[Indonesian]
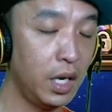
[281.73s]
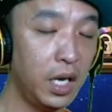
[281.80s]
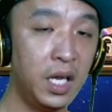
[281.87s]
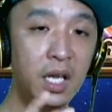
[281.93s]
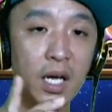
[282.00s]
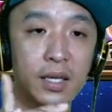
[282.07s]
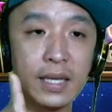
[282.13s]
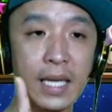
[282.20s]

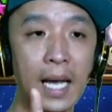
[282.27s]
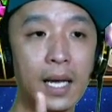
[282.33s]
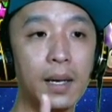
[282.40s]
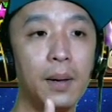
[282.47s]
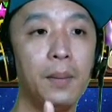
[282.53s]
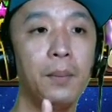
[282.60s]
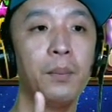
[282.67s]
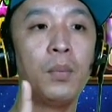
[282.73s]
ini
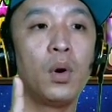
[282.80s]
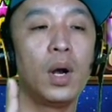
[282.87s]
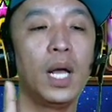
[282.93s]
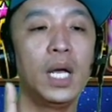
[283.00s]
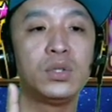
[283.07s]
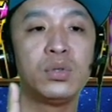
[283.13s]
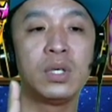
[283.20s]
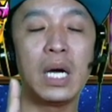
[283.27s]
attack
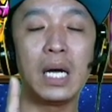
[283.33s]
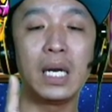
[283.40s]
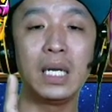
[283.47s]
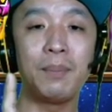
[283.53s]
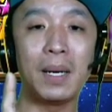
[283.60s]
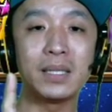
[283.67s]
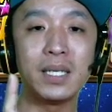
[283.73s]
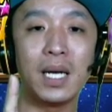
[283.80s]
boleh juga
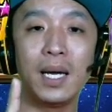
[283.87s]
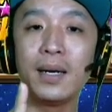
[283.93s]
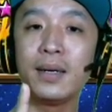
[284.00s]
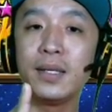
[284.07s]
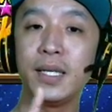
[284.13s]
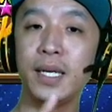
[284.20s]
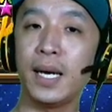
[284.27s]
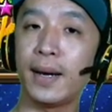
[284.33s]
dipasangnya
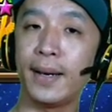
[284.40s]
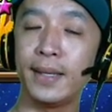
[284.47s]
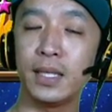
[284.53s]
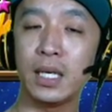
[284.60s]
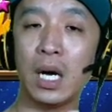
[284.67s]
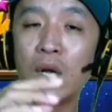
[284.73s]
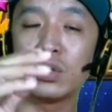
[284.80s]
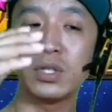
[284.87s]
ketika red
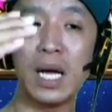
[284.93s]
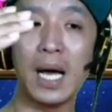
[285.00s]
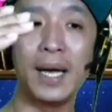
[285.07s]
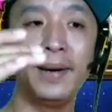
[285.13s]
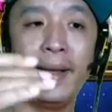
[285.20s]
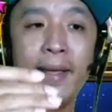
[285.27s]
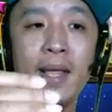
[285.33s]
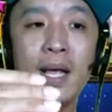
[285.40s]
kalau
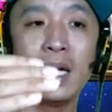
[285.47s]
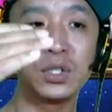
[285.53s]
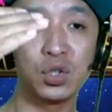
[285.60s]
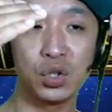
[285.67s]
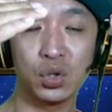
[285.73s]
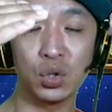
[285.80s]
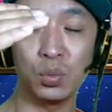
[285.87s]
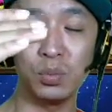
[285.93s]
seandainya
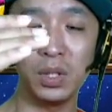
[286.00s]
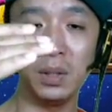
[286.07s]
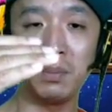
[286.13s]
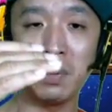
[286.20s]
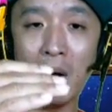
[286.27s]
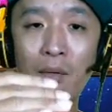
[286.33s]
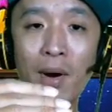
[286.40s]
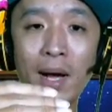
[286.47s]
sub di
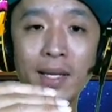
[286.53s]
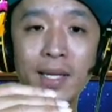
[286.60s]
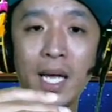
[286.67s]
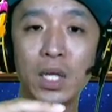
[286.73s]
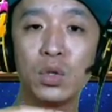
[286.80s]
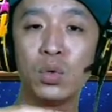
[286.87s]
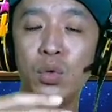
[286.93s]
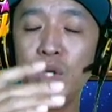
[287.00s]

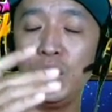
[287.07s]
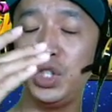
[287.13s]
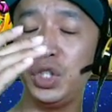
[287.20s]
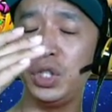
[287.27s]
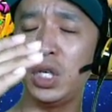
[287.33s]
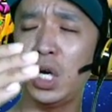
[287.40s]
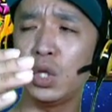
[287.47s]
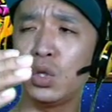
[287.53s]
bawahnya itu
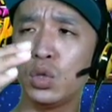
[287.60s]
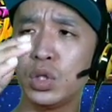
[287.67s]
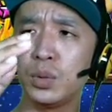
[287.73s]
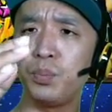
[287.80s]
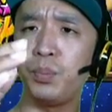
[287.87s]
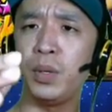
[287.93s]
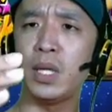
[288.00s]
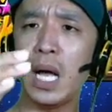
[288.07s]
isinya itu
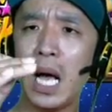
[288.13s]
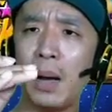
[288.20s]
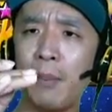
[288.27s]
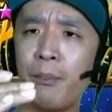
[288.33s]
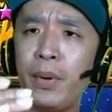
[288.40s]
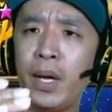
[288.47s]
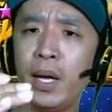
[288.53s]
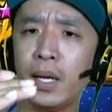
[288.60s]
speed,
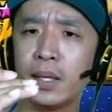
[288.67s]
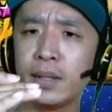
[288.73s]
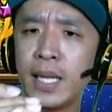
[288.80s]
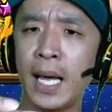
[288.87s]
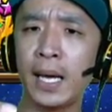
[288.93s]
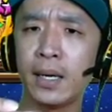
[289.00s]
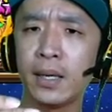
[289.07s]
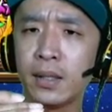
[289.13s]
HP,
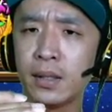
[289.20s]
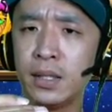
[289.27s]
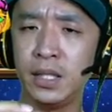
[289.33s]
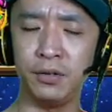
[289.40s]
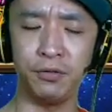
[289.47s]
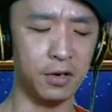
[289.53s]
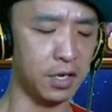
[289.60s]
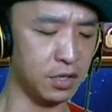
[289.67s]
attack,
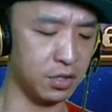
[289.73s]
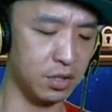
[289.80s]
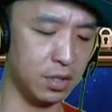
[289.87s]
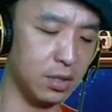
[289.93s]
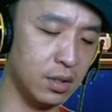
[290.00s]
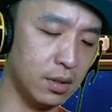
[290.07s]
defense,